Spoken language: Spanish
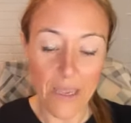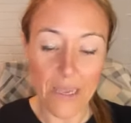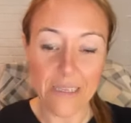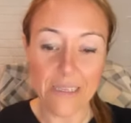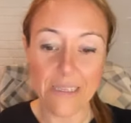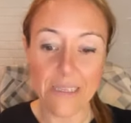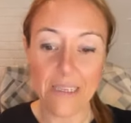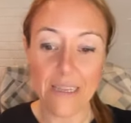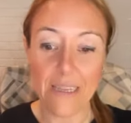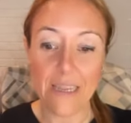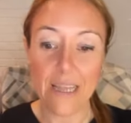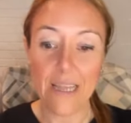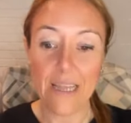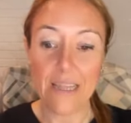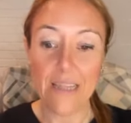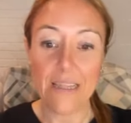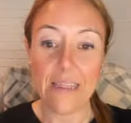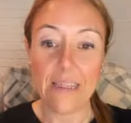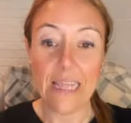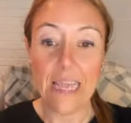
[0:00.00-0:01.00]
es
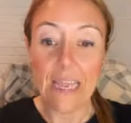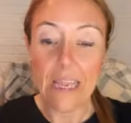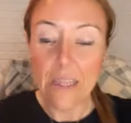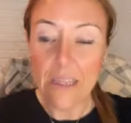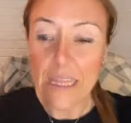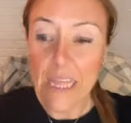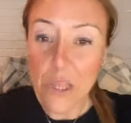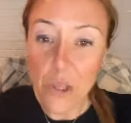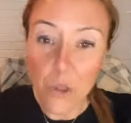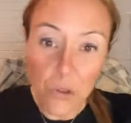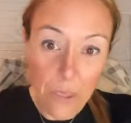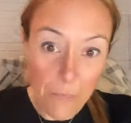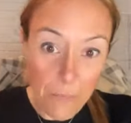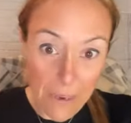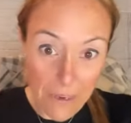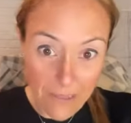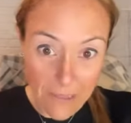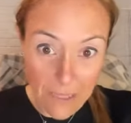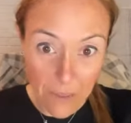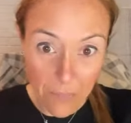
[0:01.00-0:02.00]
de dónde
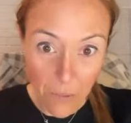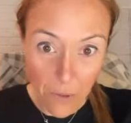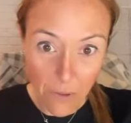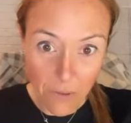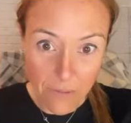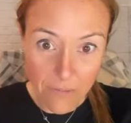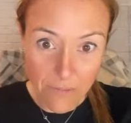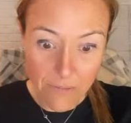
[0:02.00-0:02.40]
partimos,